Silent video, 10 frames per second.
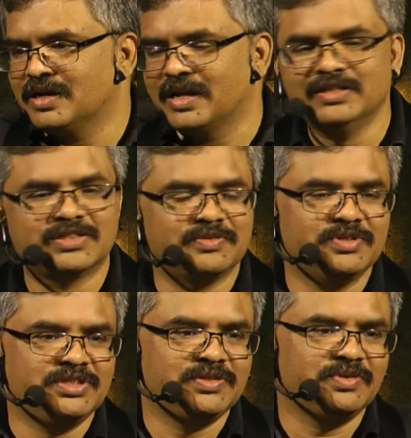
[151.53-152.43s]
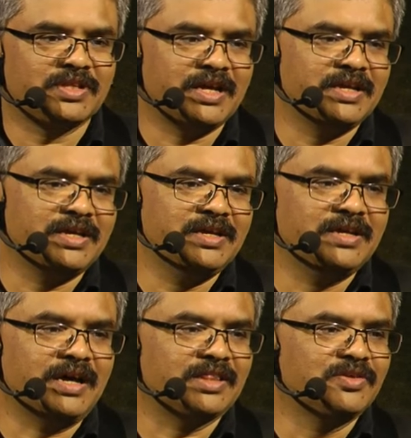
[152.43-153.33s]
క్రైస్తవ జీవితానికి
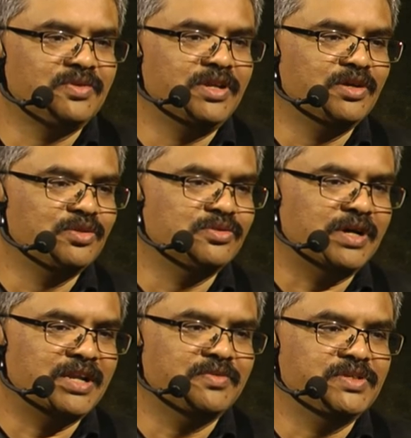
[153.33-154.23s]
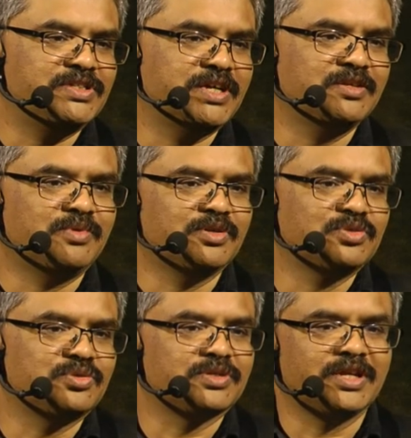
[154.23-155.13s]
అర్థం లేదు అన్న విషయాన్ని మనం
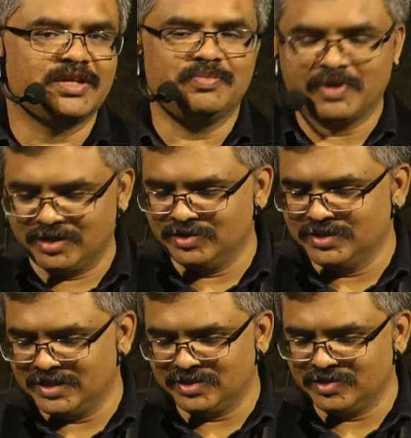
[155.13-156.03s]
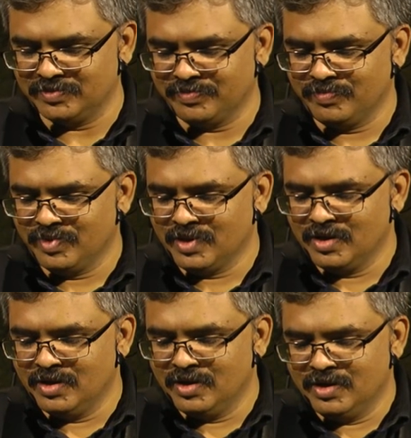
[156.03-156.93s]
చూడటానికి ప్రయత్నం చేస్తున్నాం
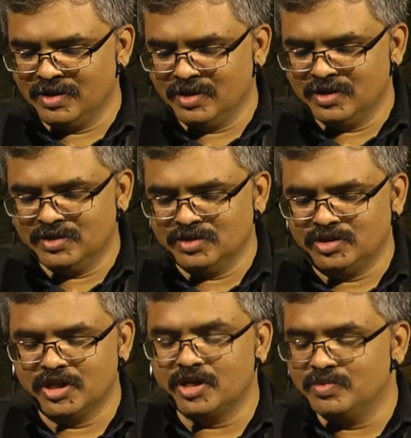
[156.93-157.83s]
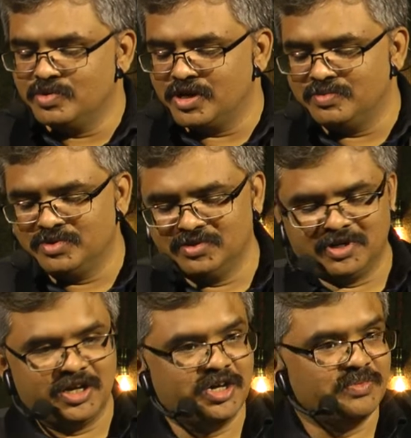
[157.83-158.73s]
జరోబోము
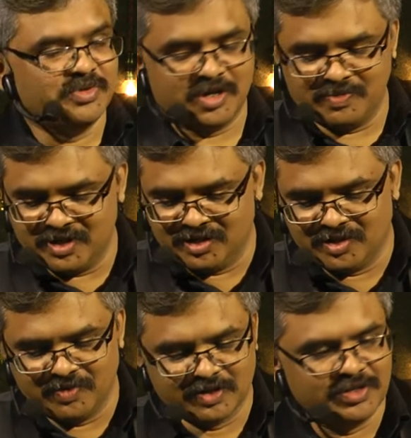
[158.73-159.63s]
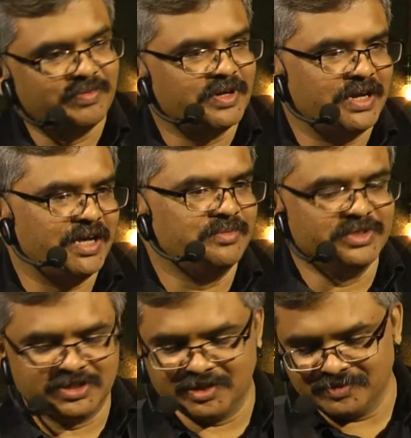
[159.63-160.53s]
రెహోబోమ్ అని ఇద్దరు వ్యక్తులు మనకు
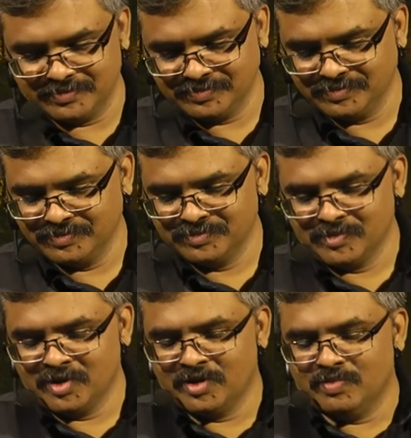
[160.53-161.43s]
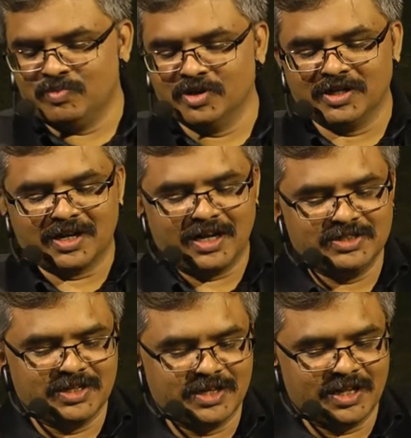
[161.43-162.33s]
కనిపిస్తారు మొదటి
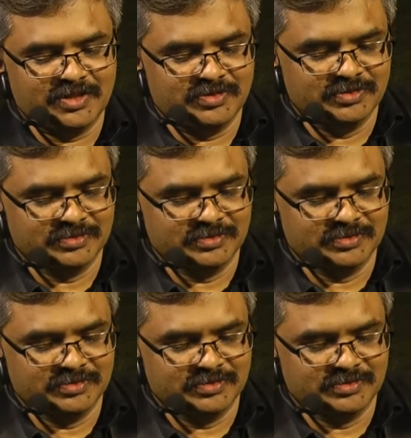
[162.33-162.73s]
రాజుల గ్రంథం